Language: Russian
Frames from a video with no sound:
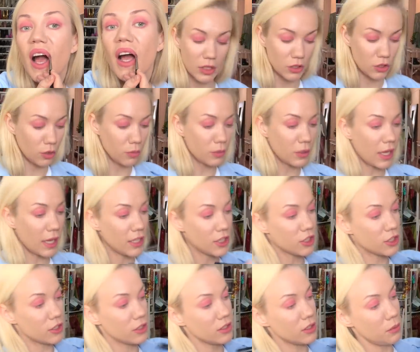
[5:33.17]
Идем
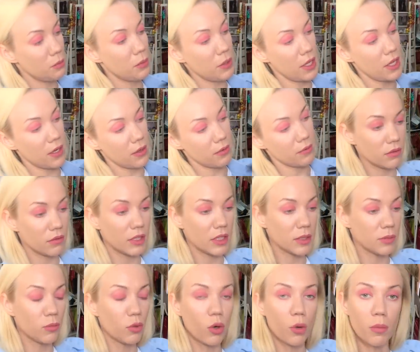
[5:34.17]
дальше. Теперь
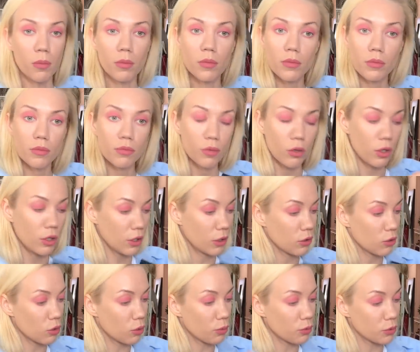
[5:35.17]
возьмем более
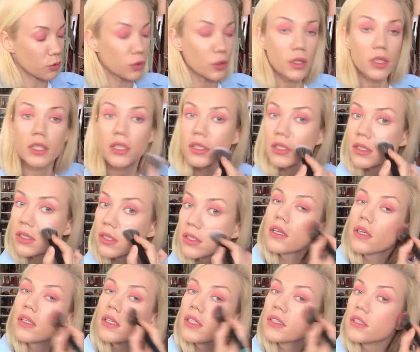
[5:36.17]
крупную кисть
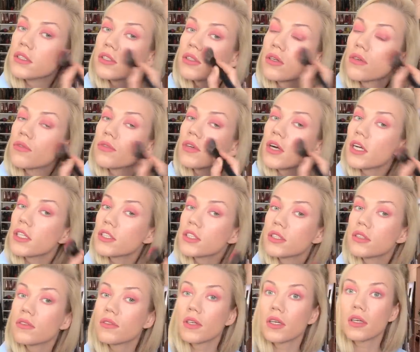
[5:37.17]
и нанесем в
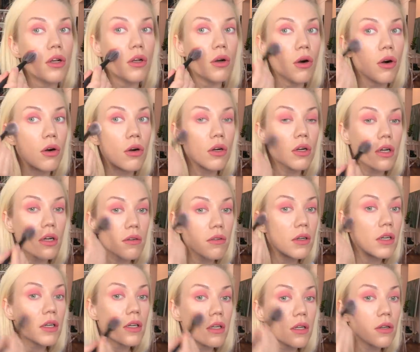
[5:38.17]
качестве
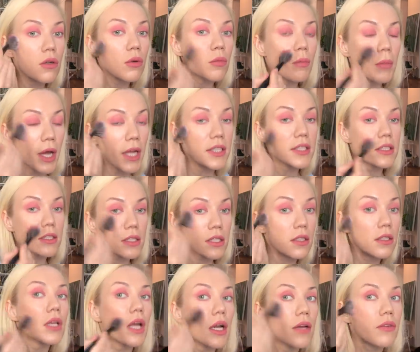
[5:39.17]
легкого
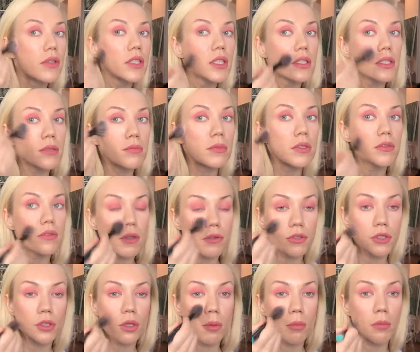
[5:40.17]
румянца. Как видите, мы во
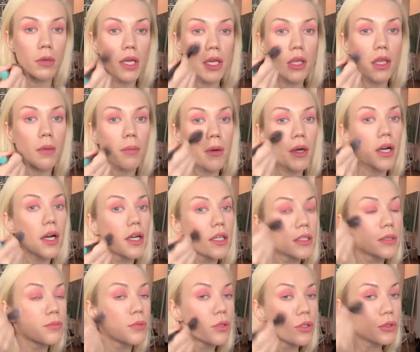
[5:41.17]
всем мейке
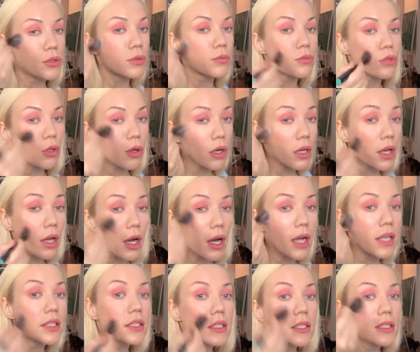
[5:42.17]
пока используем только
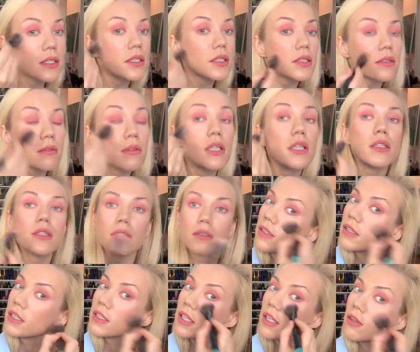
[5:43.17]
один цвет.
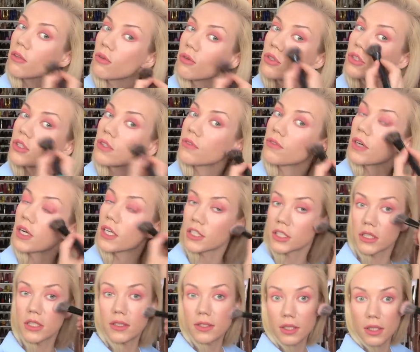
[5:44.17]
Это тоже
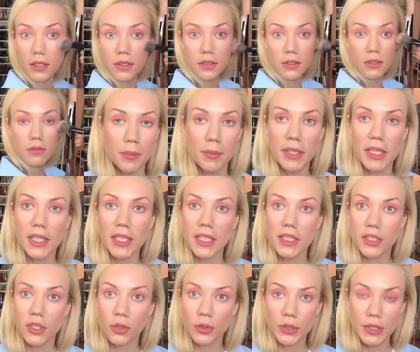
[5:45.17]
важный тренд.
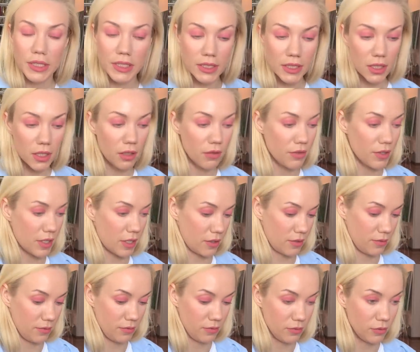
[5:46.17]
Metalized Rose Silver
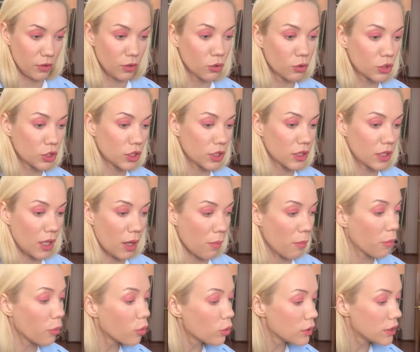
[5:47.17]
нужен
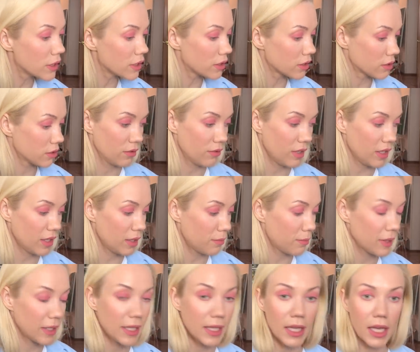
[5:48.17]
нам будет в этом
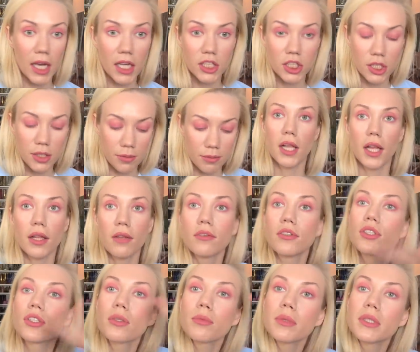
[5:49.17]
макияже для
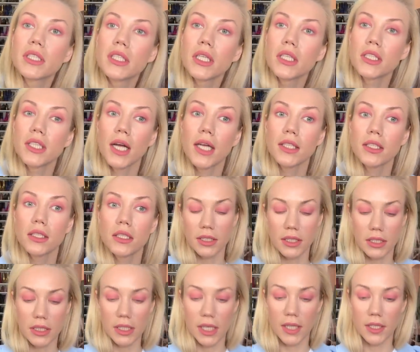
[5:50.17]
того, чтобы создать
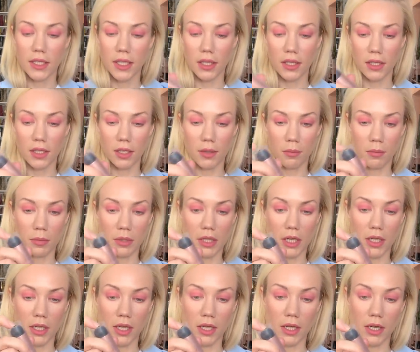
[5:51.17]
сияние и
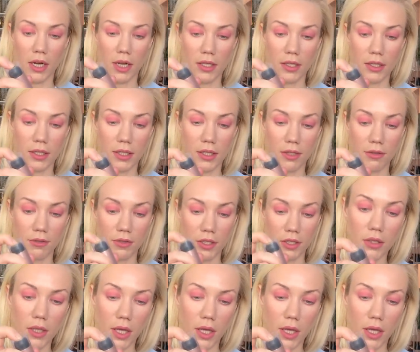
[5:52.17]
многогранный эффект.